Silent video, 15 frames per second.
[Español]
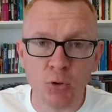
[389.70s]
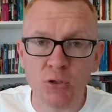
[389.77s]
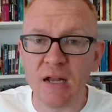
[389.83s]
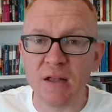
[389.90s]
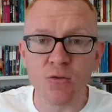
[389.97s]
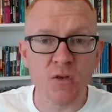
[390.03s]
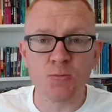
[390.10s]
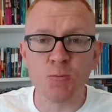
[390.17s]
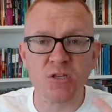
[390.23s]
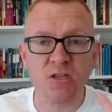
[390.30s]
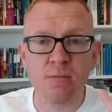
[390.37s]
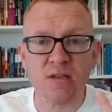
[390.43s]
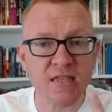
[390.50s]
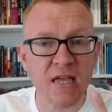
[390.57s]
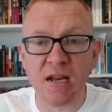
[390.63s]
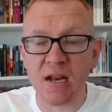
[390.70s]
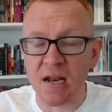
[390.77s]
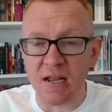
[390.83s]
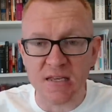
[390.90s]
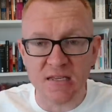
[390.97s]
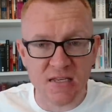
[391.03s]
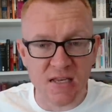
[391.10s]
tanto es posible estar en la
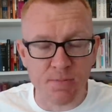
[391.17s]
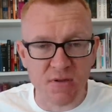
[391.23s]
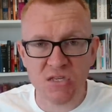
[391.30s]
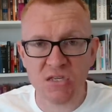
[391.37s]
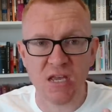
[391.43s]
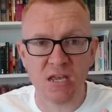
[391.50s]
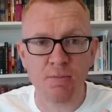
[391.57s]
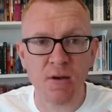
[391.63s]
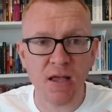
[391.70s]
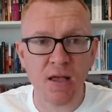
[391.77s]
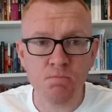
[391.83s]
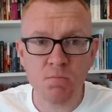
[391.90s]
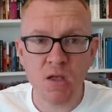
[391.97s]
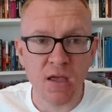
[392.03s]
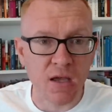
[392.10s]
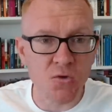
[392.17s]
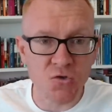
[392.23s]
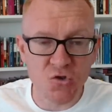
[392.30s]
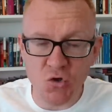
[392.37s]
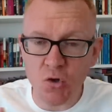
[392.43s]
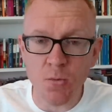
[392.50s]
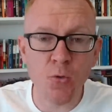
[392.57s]
iglesia visible,
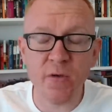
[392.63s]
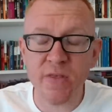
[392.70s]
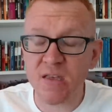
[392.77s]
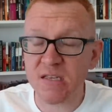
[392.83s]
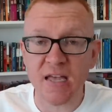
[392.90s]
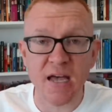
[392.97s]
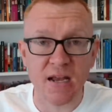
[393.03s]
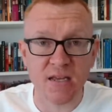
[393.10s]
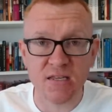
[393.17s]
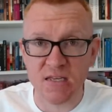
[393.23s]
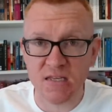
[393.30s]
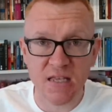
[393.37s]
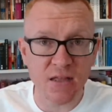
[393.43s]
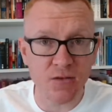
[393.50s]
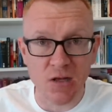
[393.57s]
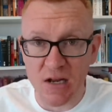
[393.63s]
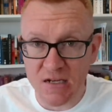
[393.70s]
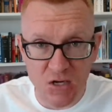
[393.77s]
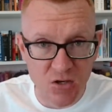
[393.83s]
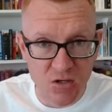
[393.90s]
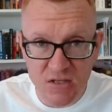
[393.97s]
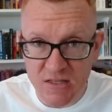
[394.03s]
incluso uno puede estar asistiendo a las
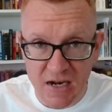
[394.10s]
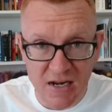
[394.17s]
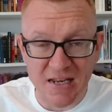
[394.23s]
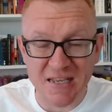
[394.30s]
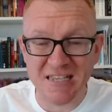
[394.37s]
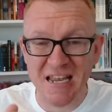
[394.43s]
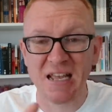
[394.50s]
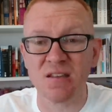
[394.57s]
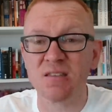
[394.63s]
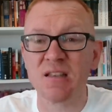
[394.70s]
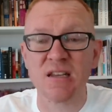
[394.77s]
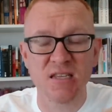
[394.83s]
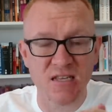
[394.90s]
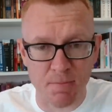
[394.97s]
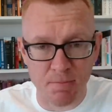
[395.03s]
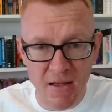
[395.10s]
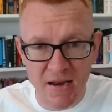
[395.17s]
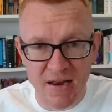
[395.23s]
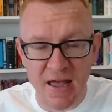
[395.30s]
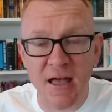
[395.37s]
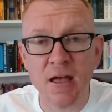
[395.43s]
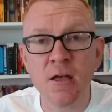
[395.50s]
reuniones de la iglesia entre
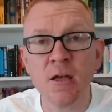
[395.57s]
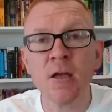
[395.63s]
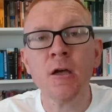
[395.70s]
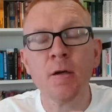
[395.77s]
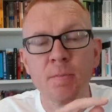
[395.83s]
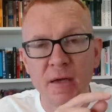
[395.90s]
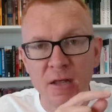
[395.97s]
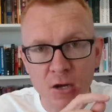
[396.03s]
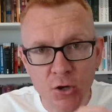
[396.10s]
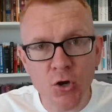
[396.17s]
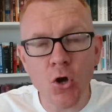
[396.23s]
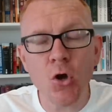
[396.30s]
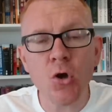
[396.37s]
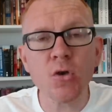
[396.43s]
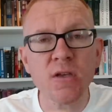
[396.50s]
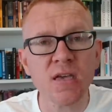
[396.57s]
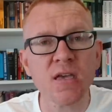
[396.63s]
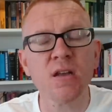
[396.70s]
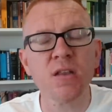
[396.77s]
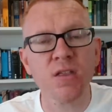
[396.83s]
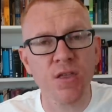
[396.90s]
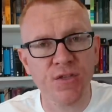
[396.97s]
semana, pero no
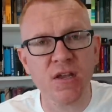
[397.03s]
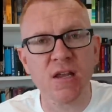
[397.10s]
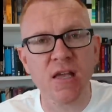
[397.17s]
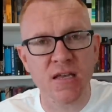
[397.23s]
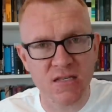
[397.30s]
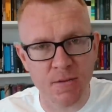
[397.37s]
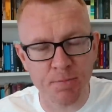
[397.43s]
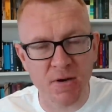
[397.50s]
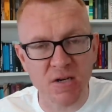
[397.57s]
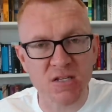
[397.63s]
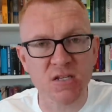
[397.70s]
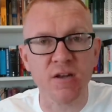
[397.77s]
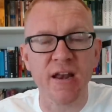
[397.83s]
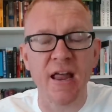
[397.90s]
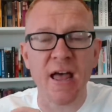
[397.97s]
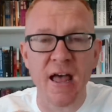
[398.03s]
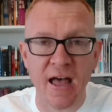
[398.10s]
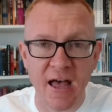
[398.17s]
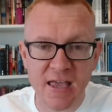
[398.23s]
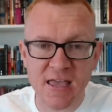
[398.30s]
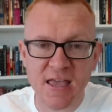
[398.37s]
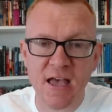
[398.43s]
quiere decir que esa persona
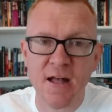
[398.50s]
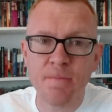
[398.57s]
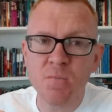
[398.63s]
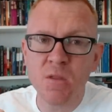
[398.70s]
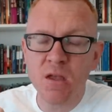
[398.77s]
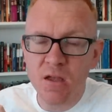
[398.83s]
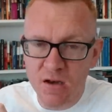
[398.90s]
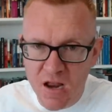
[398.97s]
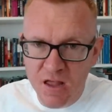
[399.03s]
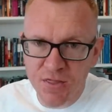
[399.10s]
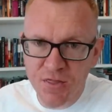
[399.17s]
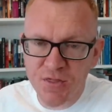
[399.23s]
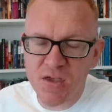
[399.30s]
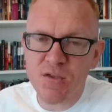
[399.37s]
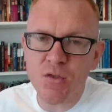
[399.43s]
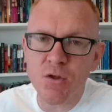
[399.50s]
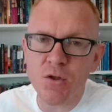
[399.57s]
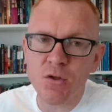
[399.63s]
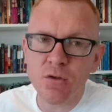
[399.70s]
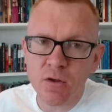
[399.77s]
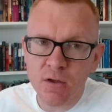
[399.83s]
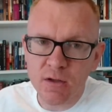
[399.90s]
haya
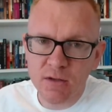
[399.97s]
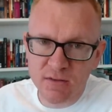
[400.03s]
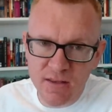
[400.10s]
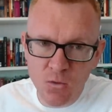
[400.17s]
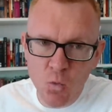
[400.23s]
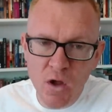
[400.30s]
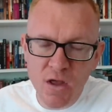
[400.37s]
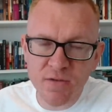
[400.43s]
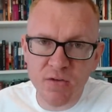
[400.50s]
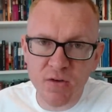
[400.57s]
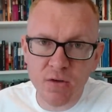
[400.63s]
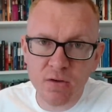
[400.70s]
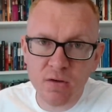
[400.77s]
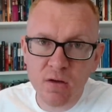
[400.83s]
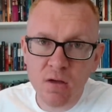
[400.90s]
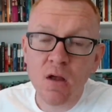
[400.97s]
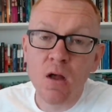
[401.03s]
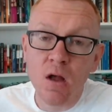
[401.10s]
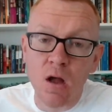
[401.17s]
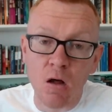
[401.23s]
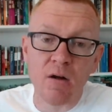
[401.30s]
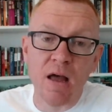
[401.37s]
nacido de nuevo.
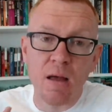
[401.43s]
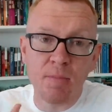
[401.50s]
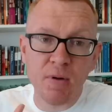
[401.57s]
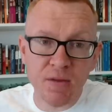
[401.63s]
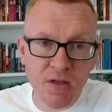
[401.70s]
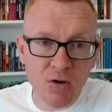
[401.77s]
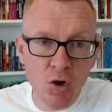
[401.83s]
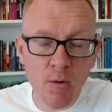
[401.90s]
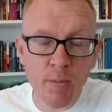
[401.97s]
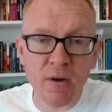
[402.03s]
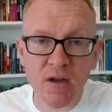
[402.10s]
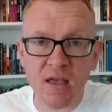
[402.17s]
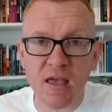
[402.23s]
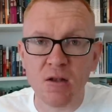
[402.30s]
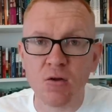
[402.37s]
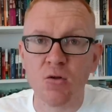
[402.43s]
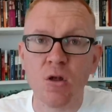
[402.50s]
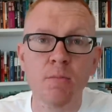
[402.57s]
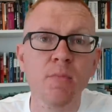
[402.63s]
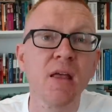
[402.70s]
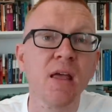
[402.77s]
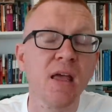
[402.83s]
Ahora hablan de Robert, que era un
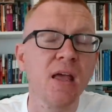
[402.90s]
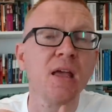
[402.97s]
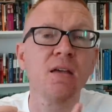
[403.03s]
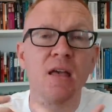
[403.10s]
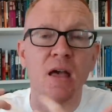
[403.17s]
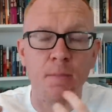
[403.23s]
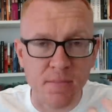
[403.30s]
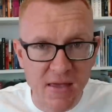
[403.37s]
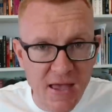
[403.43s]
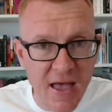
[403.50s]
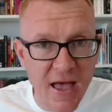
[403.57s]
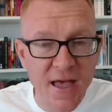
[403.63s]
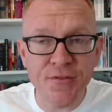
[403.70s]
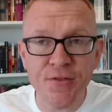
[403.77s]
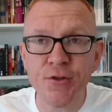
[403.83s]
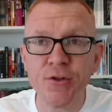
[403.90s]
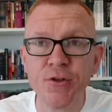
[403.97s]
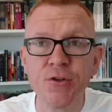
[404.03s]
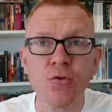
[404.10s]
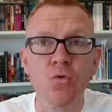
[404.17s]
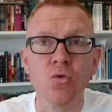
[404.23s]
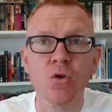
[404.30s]
hombre
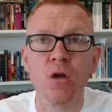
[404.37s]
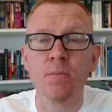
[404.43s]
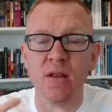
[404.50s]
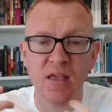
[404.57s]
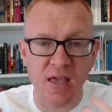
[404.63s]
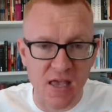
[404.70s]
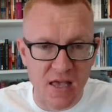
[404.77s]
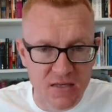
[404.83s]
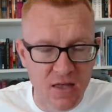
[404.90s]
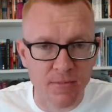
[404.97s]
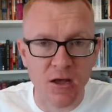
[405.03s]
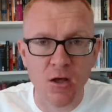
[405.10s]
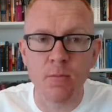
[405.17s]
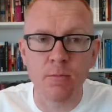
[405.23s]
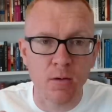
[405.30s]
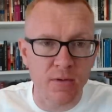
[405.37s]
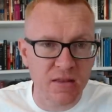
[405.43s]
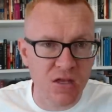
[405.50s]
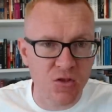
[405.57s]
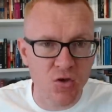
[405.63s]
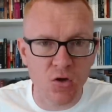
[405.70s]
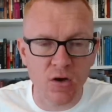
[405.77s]
cambiado, un hombre que ya estaba
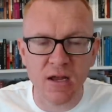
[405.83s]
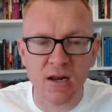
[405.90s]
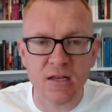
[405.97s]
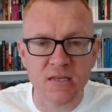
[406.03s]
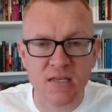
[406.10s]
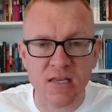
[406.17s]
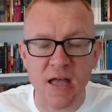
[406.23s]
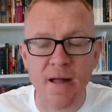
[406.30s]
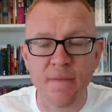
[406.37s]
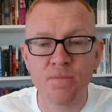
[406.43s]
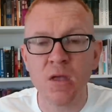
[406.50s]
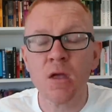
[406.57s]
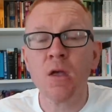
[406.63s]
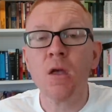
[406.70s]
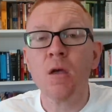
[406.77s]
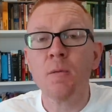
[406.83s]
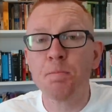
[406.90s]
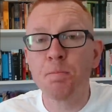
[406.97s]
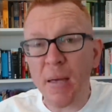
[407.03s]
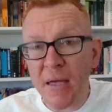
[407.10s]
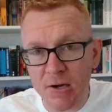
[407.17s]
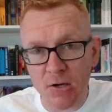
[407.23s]
comprometido con la iglesia,
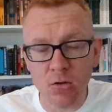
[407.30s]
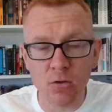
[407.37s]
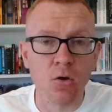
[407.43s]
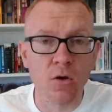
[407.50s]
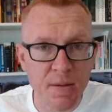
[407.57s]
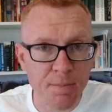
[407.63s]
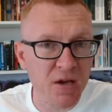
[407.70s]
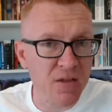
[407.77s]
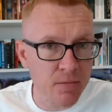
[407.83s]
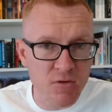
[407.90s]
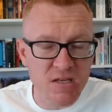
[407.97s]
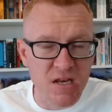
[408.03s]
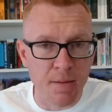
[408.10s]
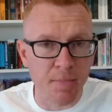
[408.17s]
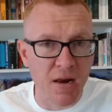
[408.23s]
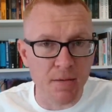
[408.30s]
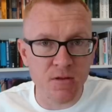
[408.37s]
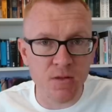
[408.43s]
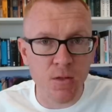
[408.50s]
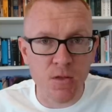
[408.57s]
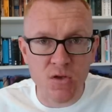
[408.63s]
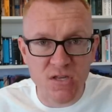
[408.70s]
pero lo que aprendemos en la palabra
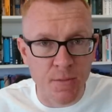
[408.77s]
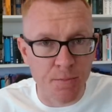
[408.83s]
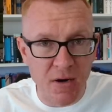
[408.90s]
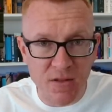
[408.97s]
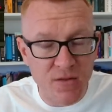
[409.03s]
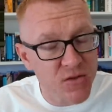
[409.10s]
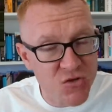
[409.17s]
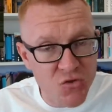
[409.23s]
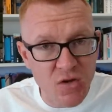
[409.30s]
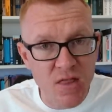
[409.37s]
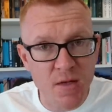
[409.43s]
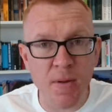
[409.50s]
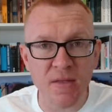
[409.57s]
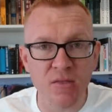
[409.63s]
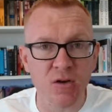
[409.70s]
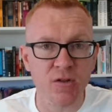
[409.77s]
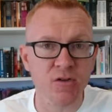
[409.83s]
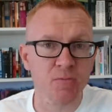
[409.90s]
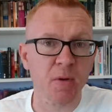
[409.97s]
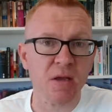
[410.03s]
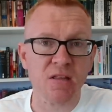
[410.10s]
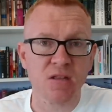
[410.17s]
de Dios a partir de 1 de Pedro
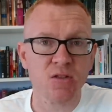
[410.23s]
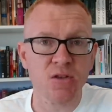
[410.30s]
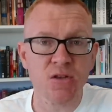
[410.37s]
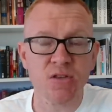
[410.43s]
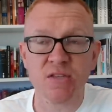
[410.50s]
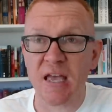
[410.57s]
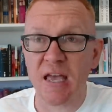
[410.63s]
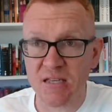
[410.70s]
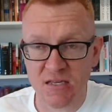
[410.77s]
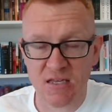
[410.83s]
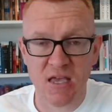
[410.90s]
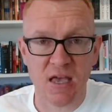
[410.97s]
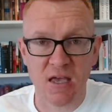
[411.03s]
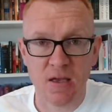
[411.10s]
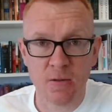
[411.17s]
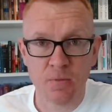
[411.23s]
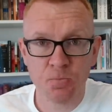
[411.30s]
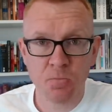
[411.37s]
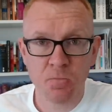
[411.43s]
2.22 es que